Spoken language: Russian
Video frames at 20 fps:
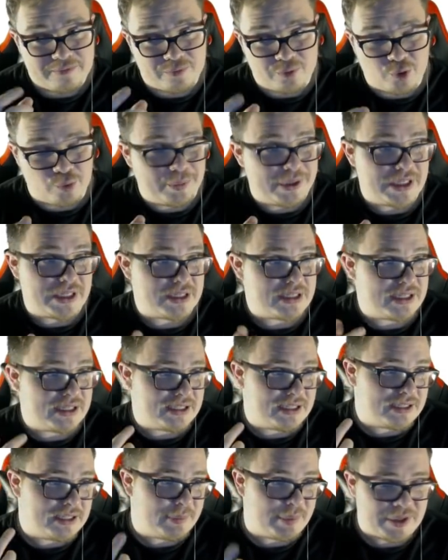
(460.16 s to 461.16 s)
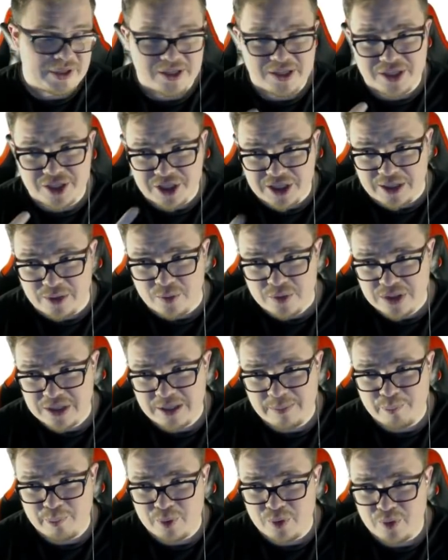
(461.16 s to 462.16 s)
Вдумайтесь, это дополнительный Shadow
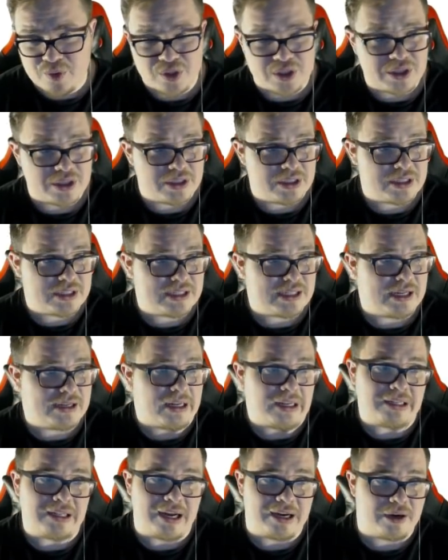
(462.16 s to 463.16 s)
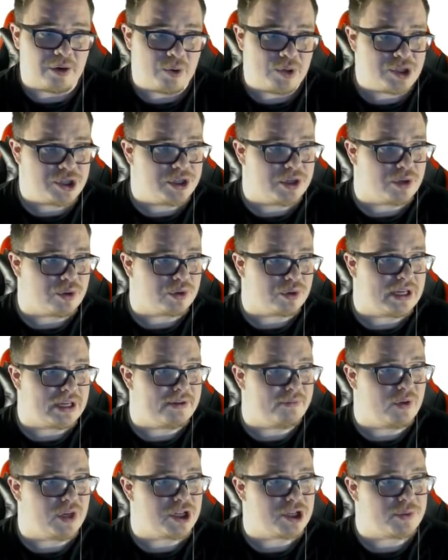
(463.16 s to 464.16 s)
Step плюс стан э, атака, очень
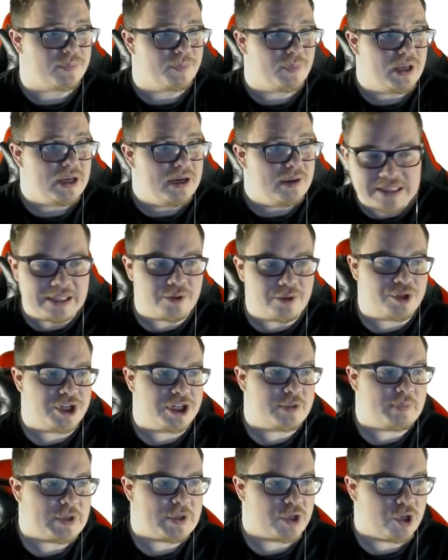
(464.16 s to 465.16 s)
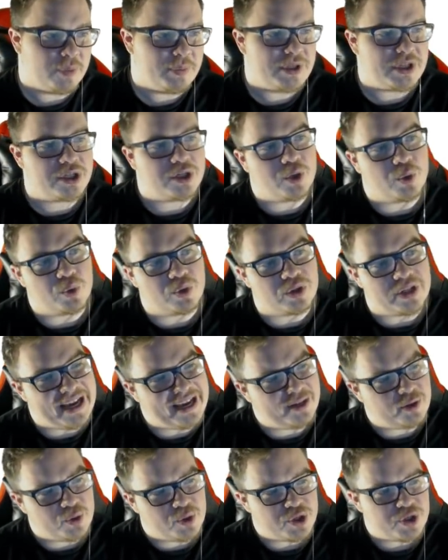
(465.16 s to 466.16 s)
крутая вещь. Следующая способность,
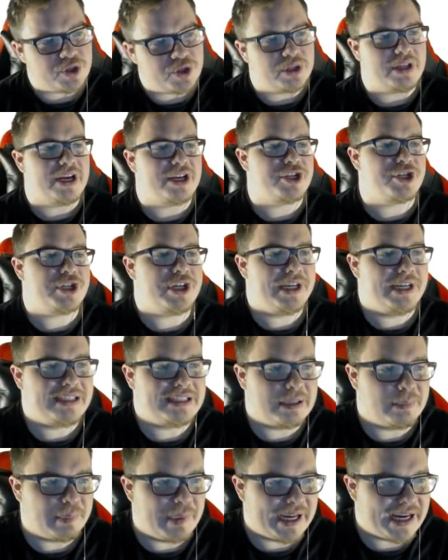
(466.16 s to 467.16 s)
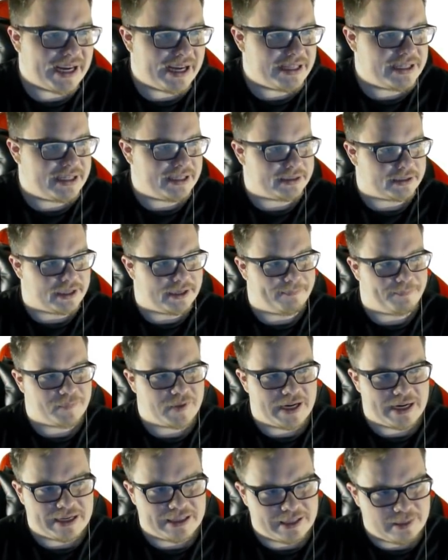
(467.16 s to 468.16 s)
крутая точно так же, это марионетка.
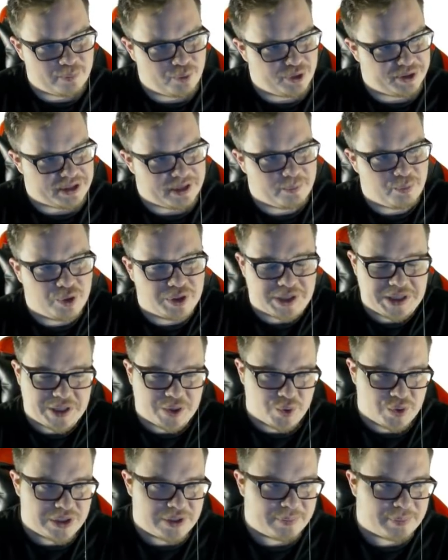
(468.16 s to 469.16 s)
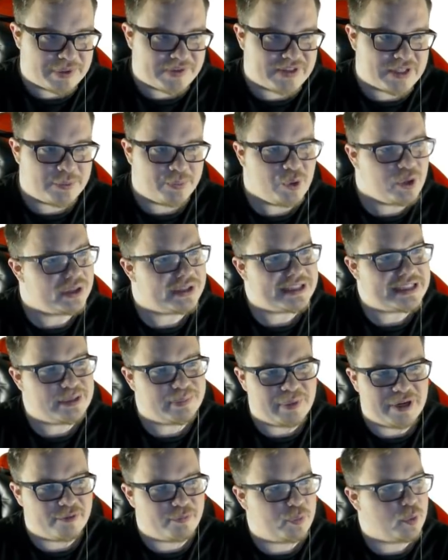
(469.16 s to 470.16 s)
Как она будет работать? Судя по всему, это
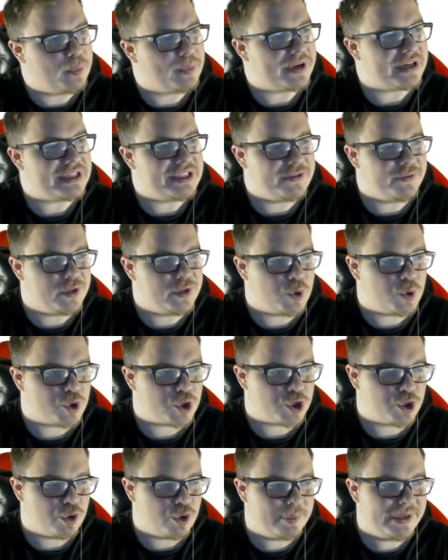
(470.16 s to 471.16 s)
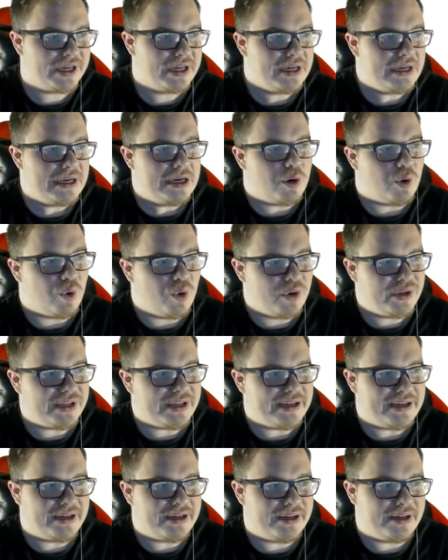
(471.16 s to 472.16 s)
дебаф по противнику, чтобы
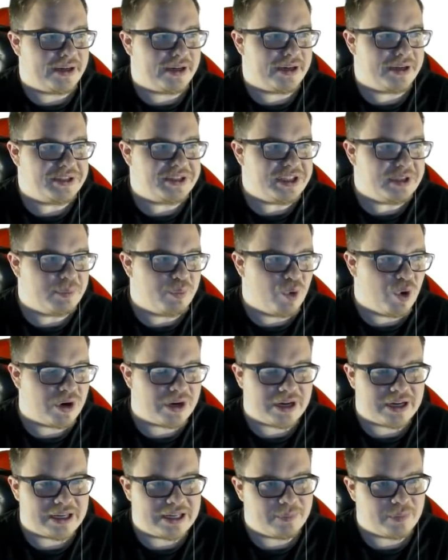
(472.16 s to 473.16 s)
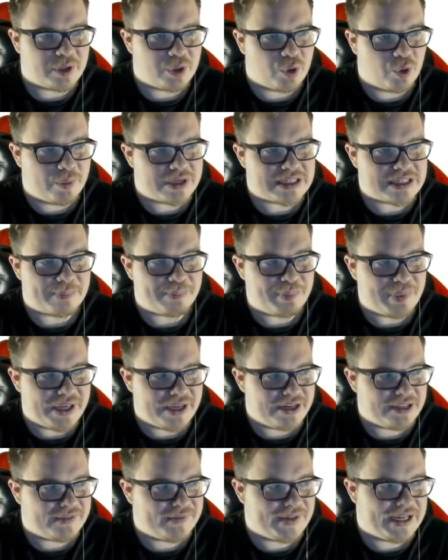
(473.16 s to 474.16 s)
он э, не мог каким-то образом
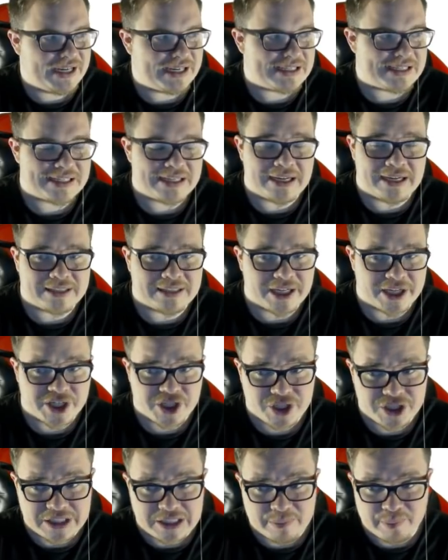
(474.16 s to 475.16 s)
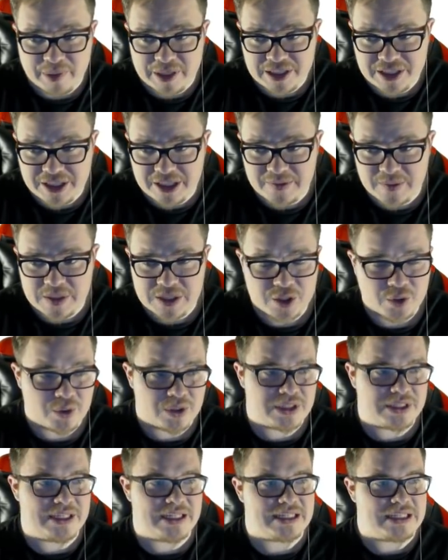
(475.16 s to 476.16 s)
передвигаться, а также телепортироваться.
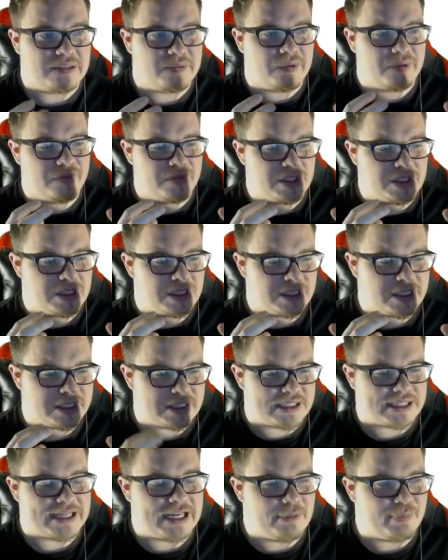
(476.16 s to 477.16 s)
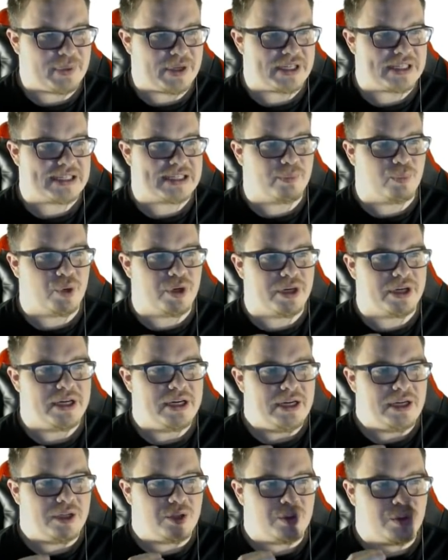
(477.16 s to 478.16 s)
То есть, если вы видите цель перед собой,
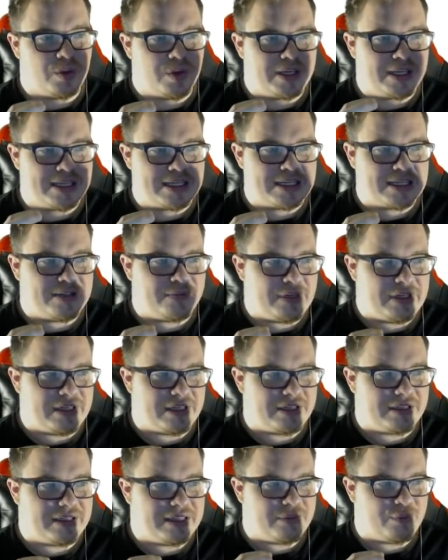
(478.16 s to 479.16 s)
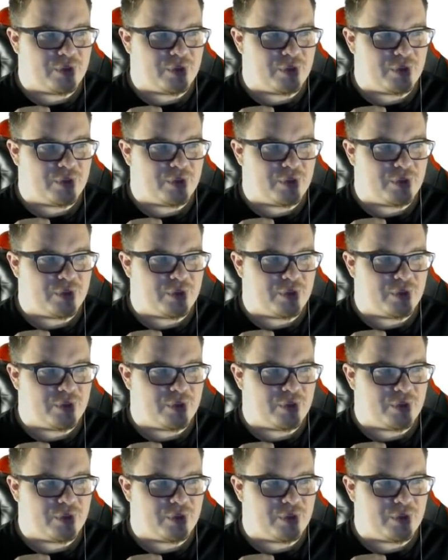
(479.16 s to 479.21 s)
то если вы на